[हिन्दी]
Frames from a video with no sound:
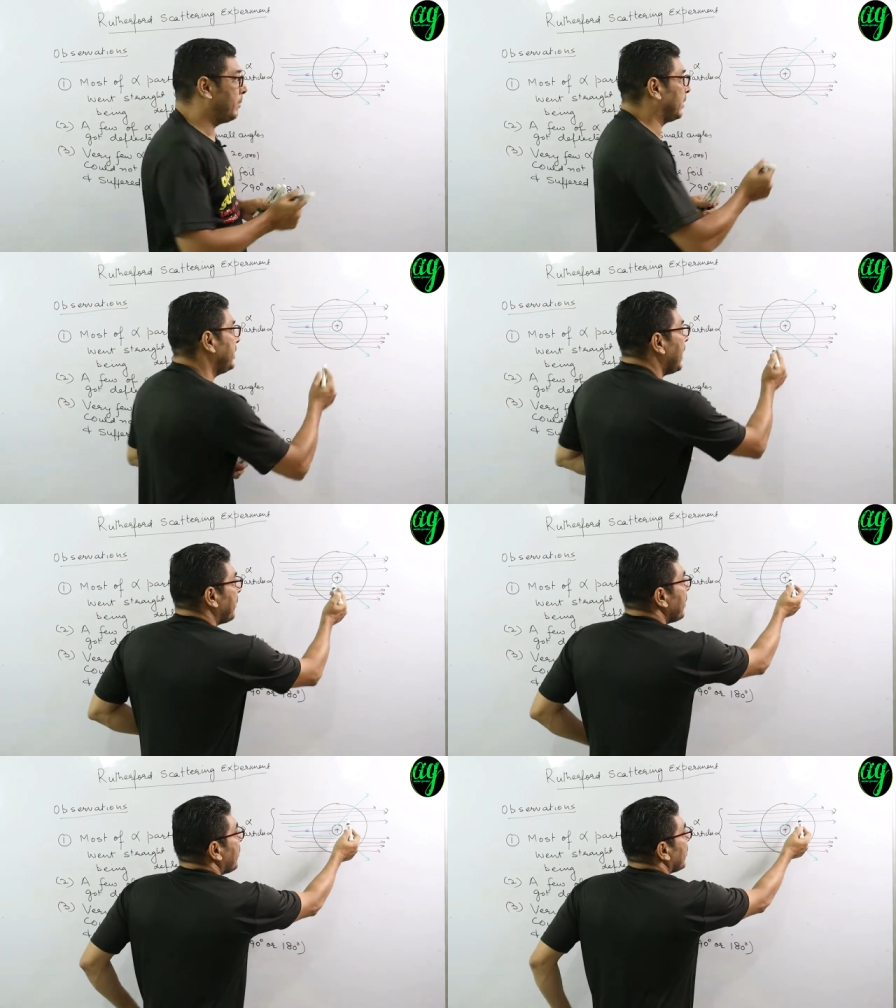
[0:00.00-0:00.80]
मतलब
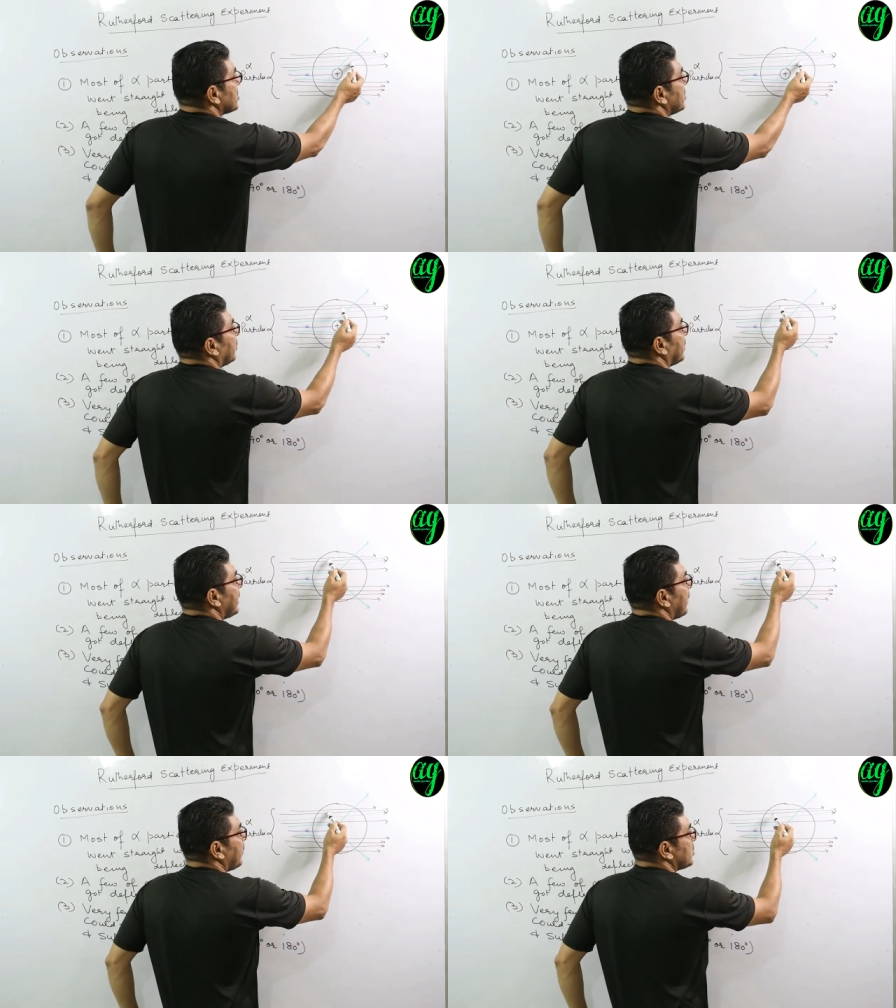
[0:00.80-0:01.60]
यहाँ पे भी पॉजिटिव होता
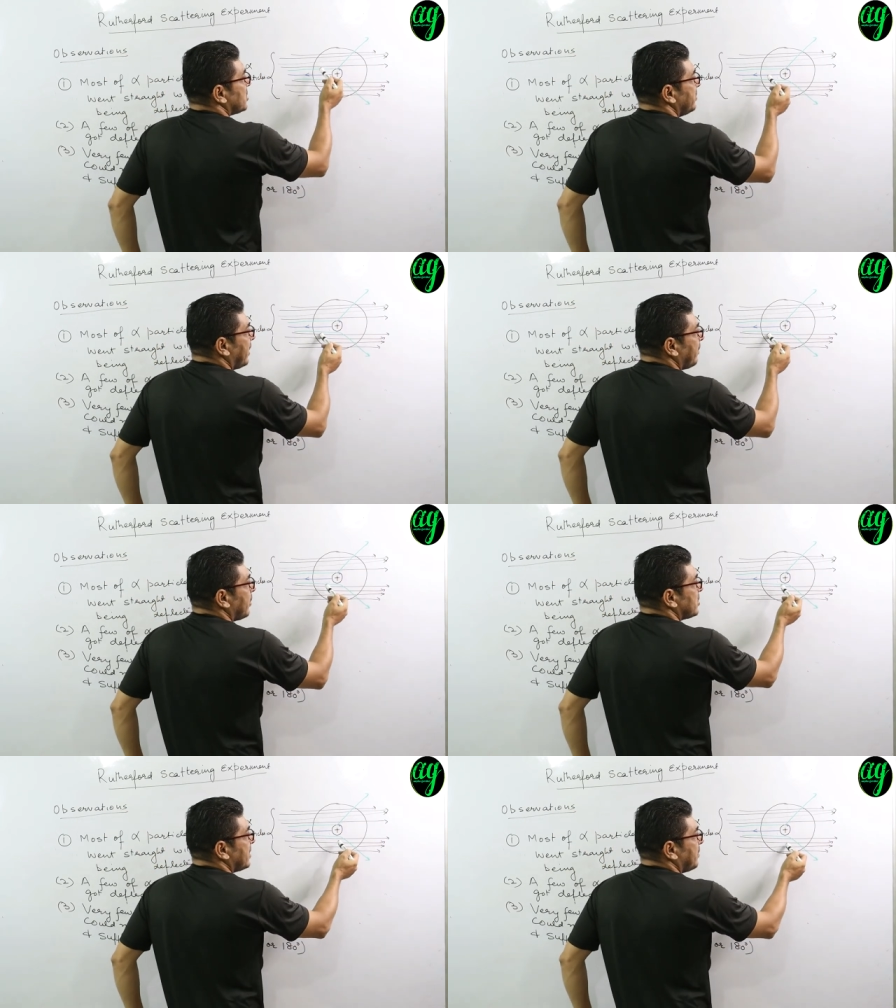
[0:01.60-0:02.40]
यहाँ पॉजिटिव यहाँ
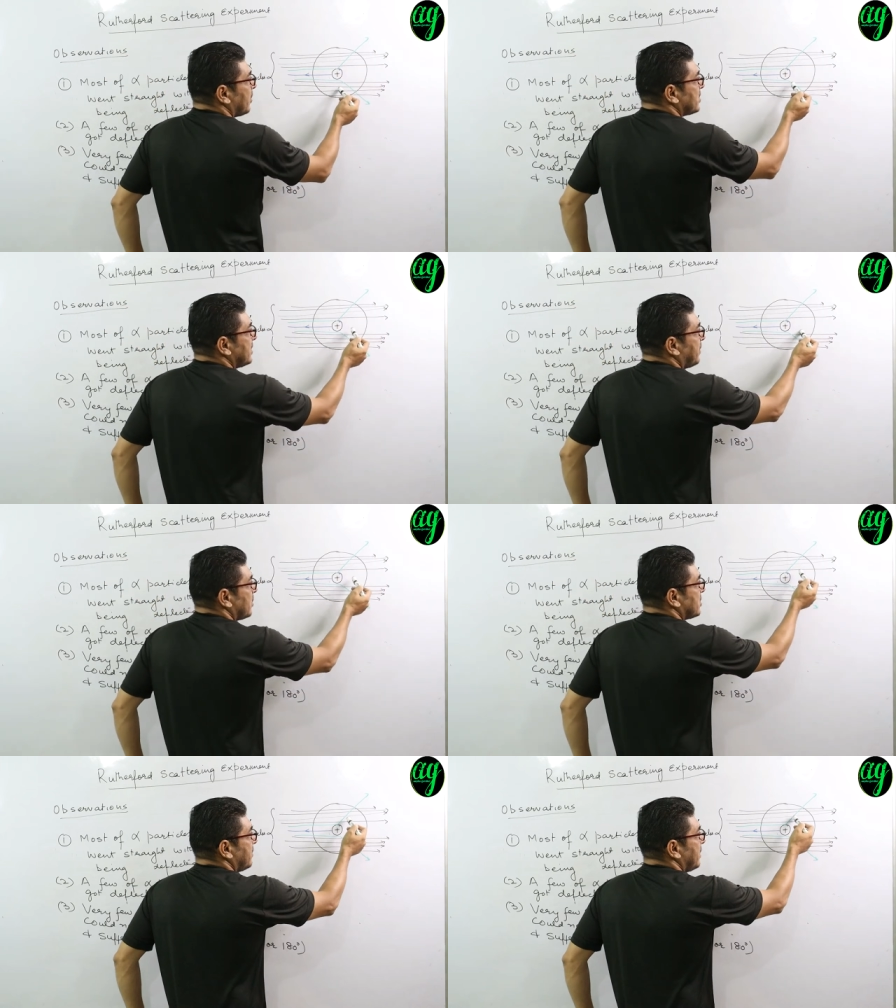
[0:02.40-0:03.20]
पॉजिटिव पॉजिटिव
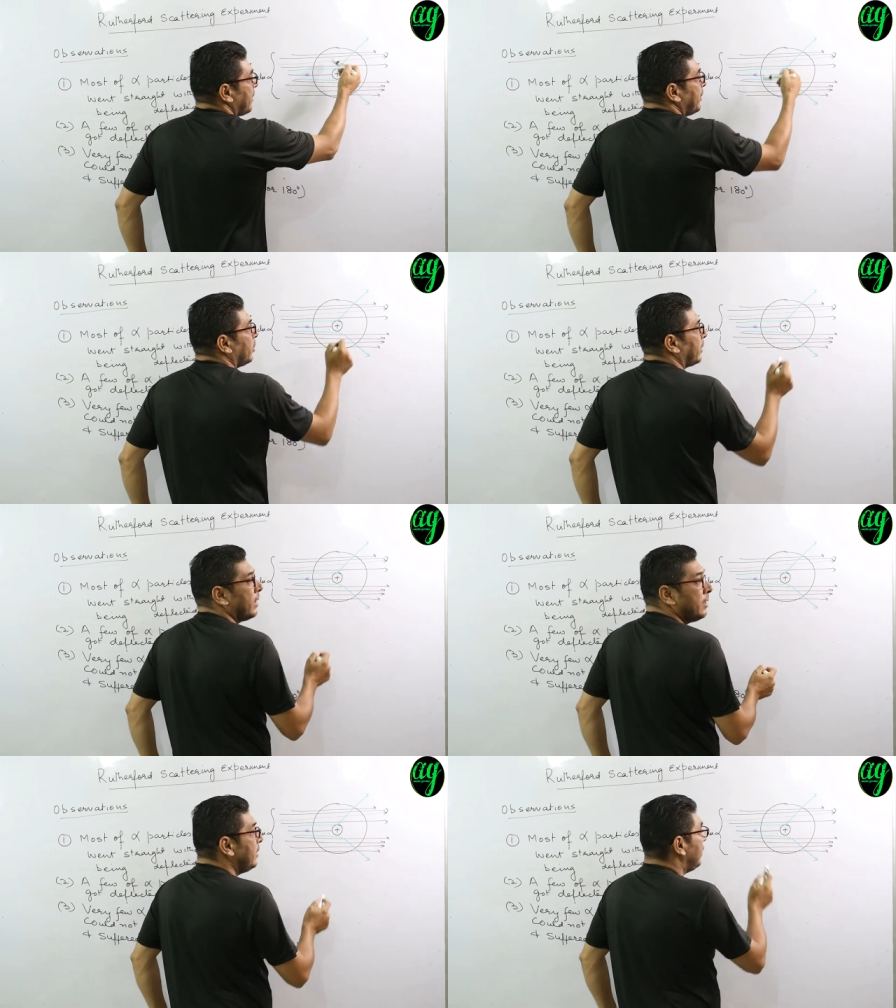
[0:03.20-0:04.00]
पॉजिटिव यहाँ पे होता